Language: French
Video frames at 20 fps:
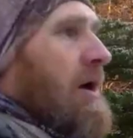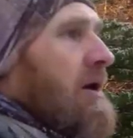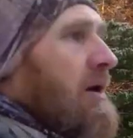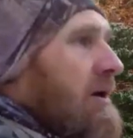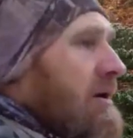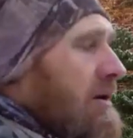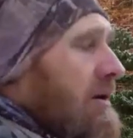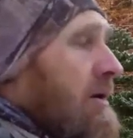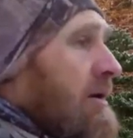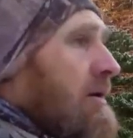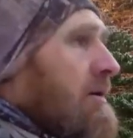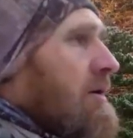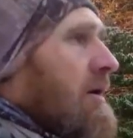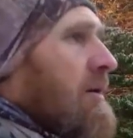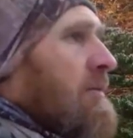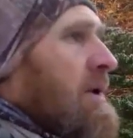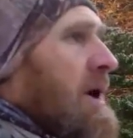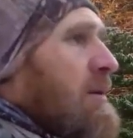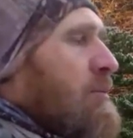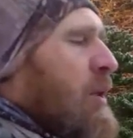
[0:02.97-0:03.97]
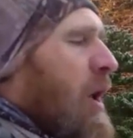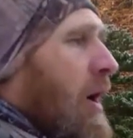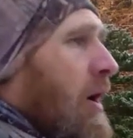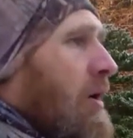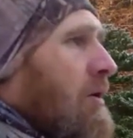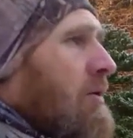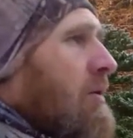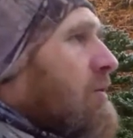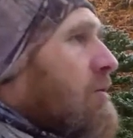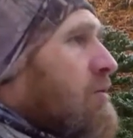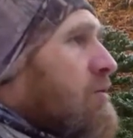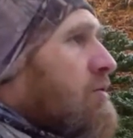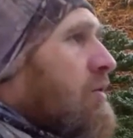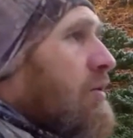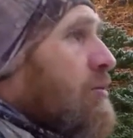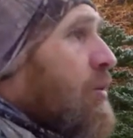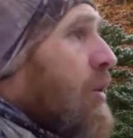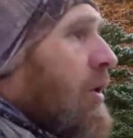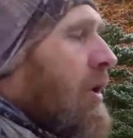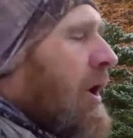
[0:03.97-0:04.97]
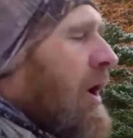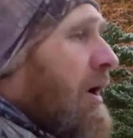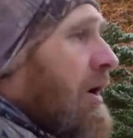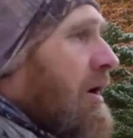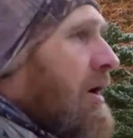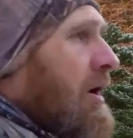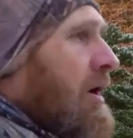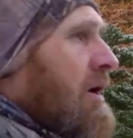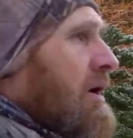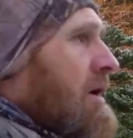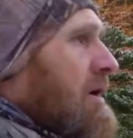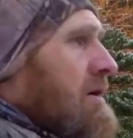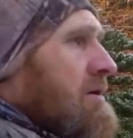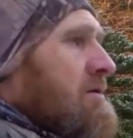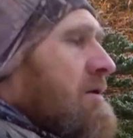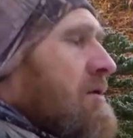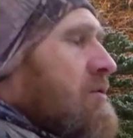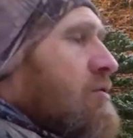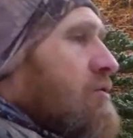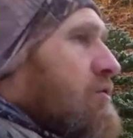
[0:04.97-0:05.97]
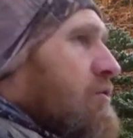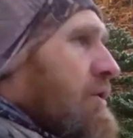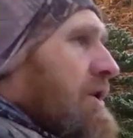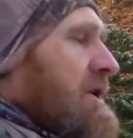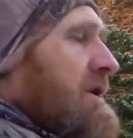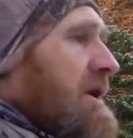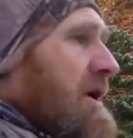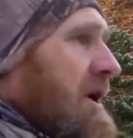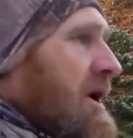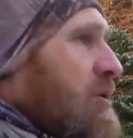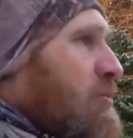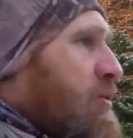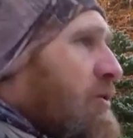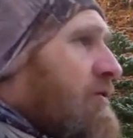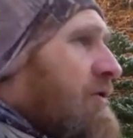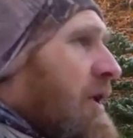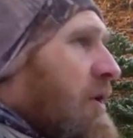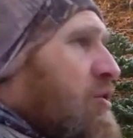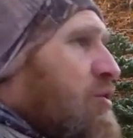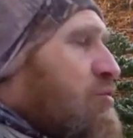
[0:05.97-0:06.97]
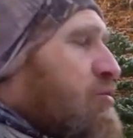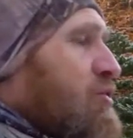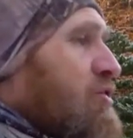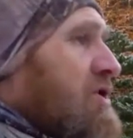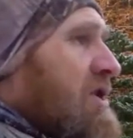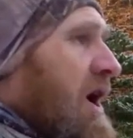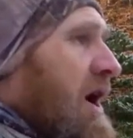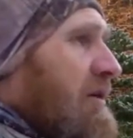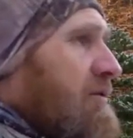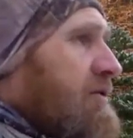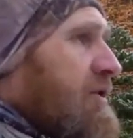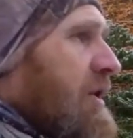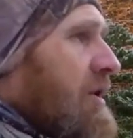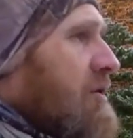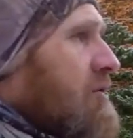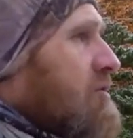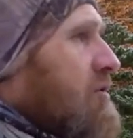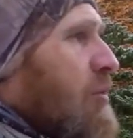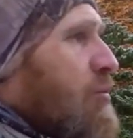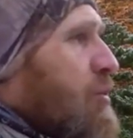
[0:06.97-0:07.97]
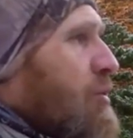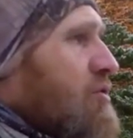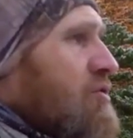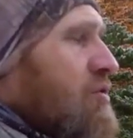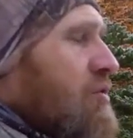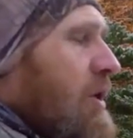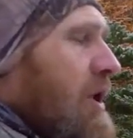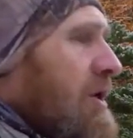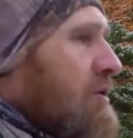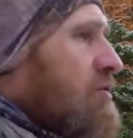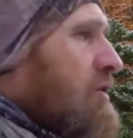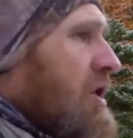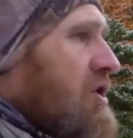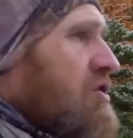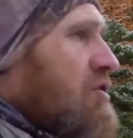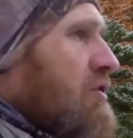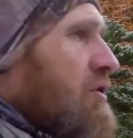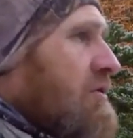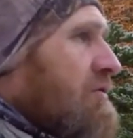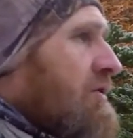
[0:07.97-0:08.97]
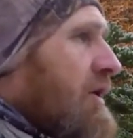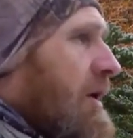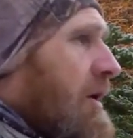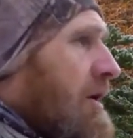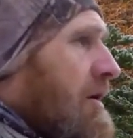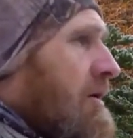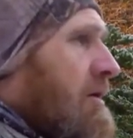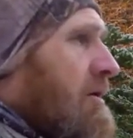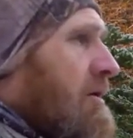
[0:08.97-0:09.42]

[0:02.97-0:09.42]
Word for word: Eh, quand même, le couteau Mora, c'est le couteau idéal pour faire du bushcraft. T'en penses quoi, toi, chauve